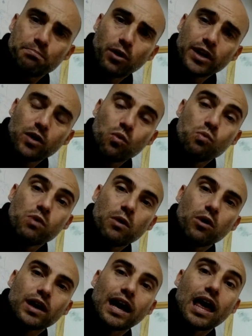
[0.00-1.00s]
pone un
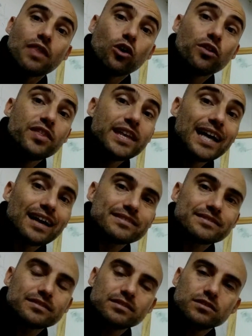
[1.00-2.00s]
huevo cada dos
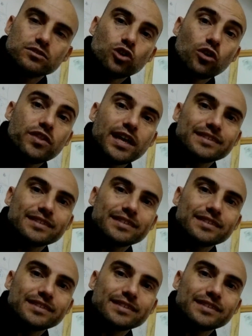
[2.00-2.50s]
días dos